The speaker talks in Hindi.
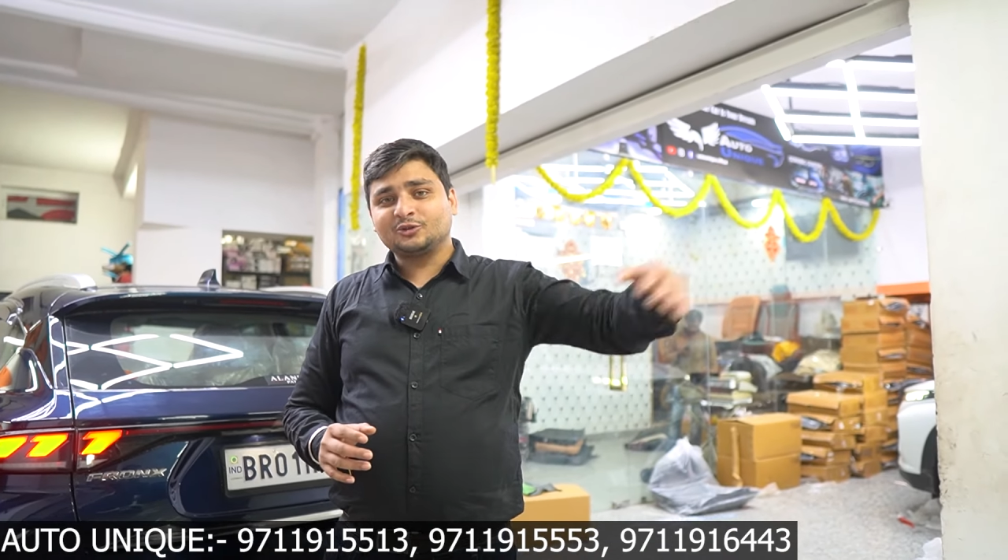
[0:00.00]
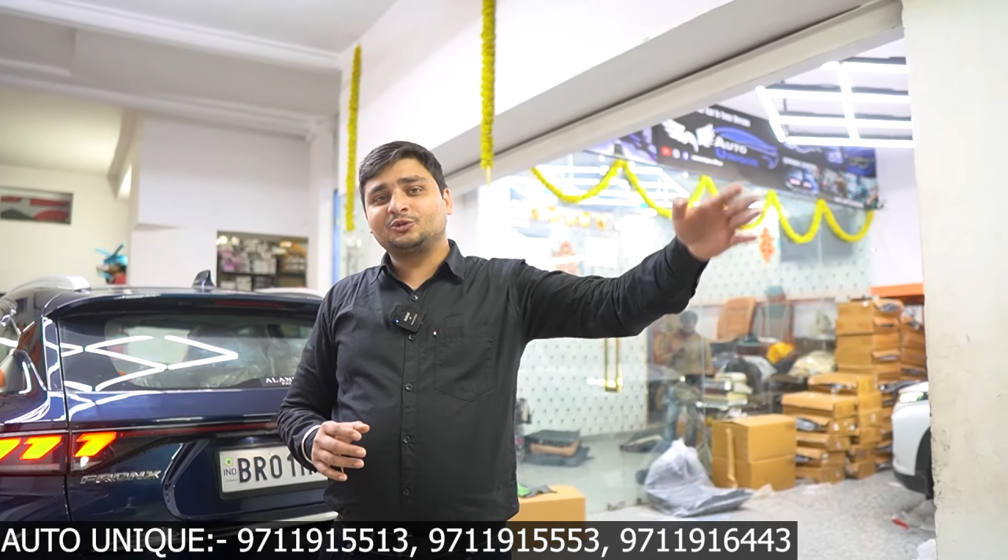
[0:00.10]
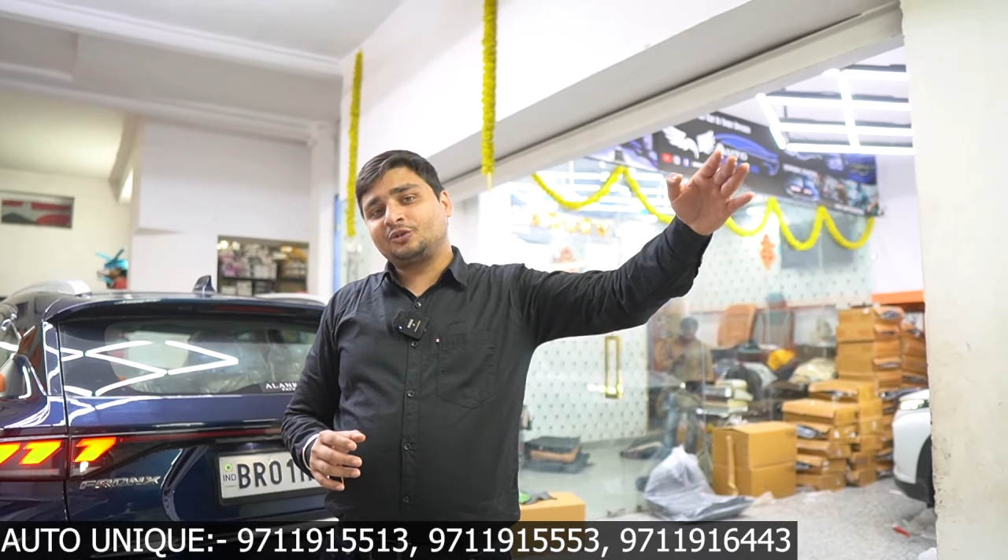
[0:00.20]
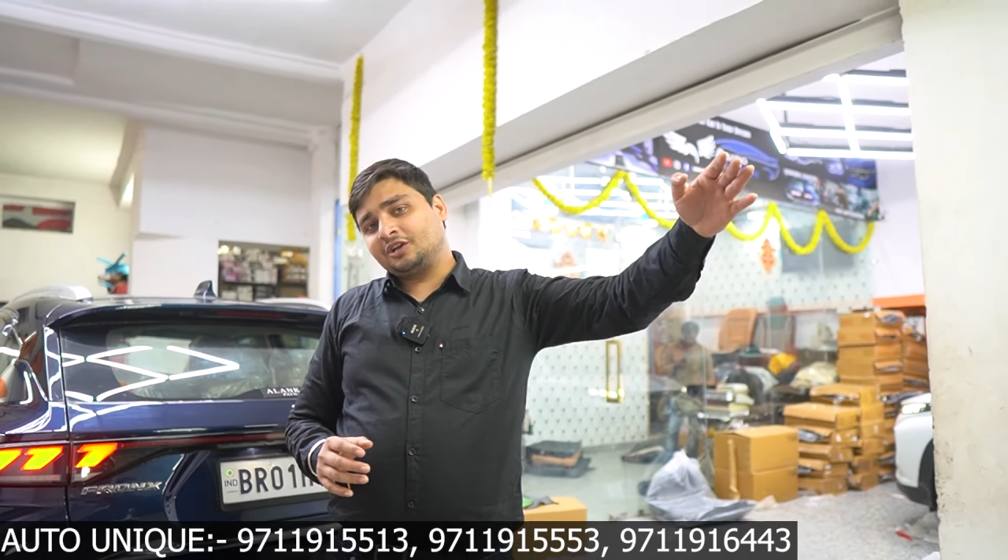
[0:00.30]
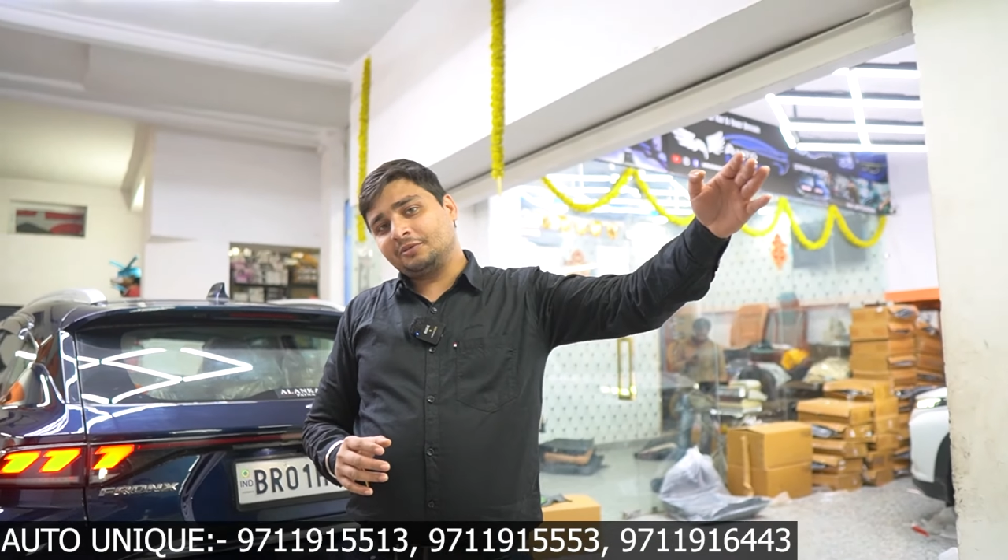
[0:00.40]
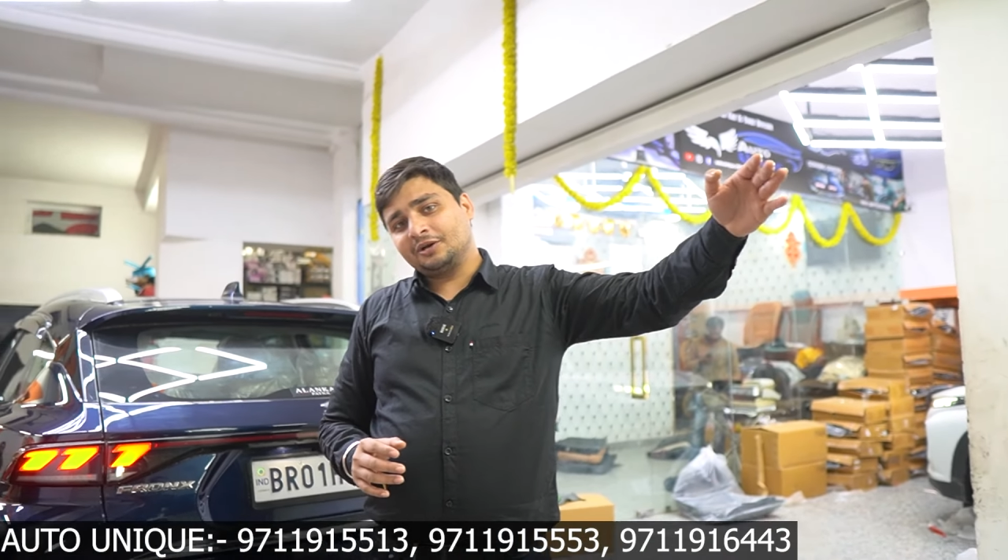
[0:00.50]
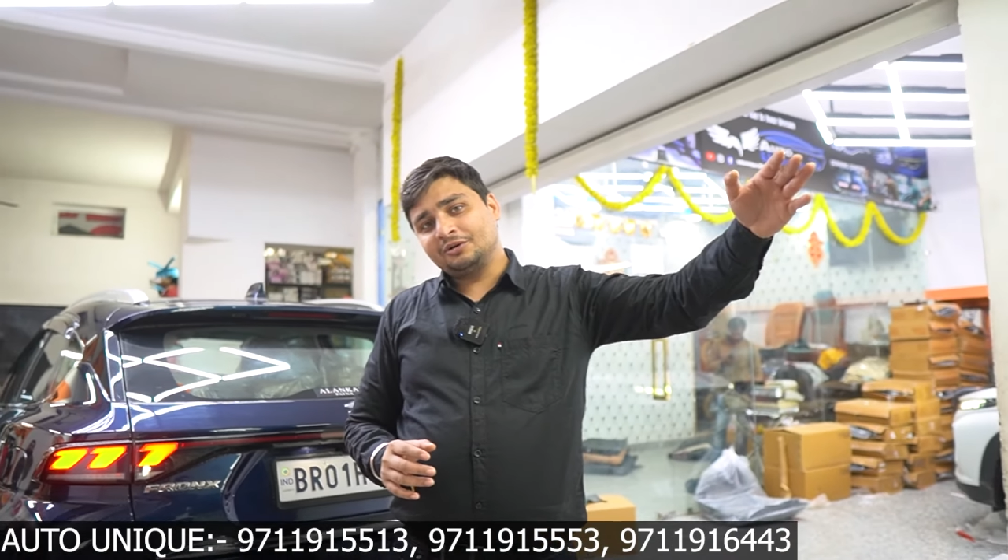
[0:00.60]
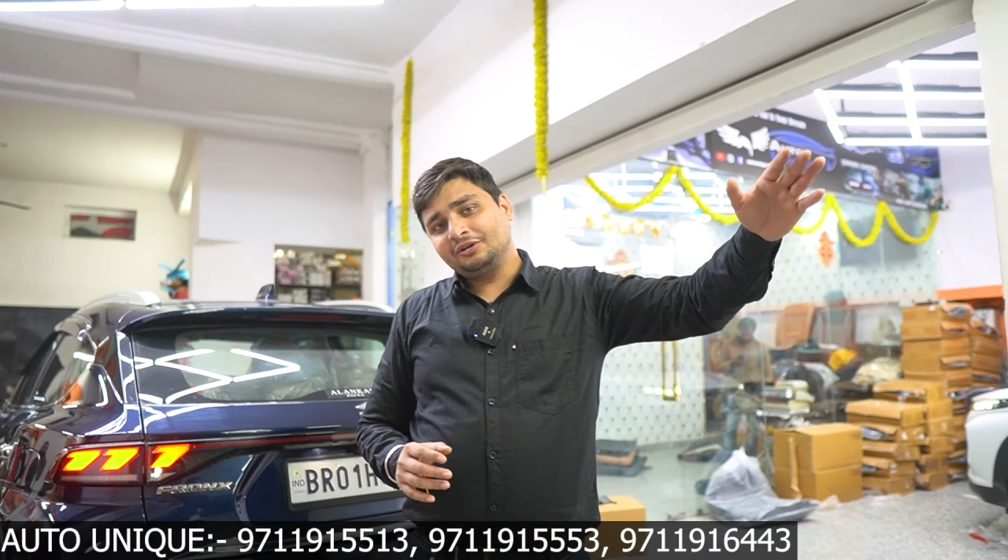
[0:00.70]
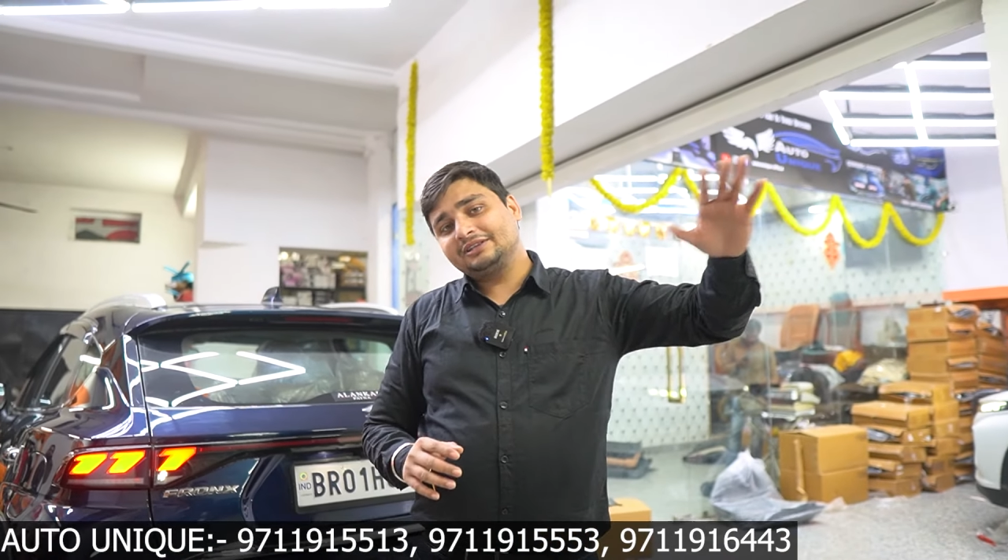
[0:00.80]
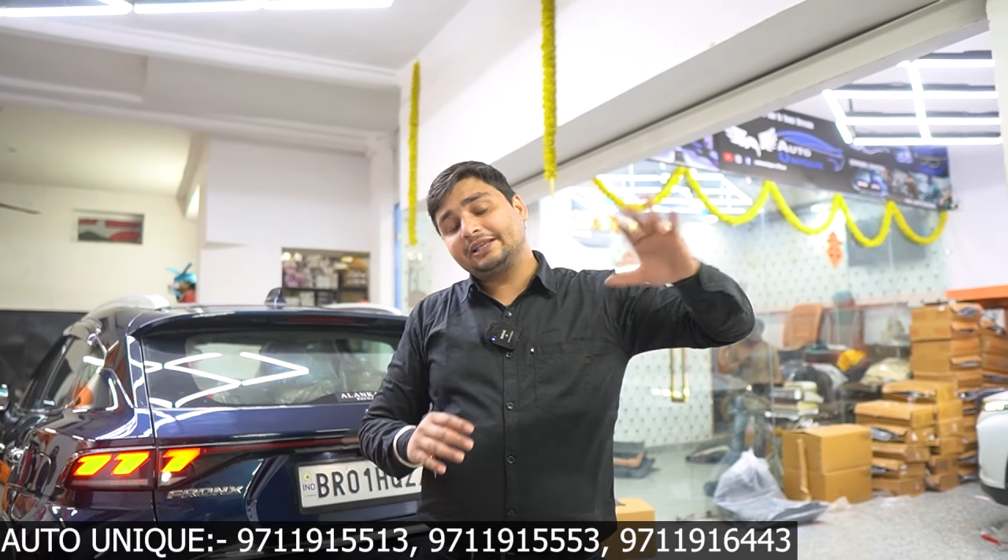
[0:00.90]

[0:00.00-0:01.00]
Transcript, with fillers: हो चुकी है बिल्कुल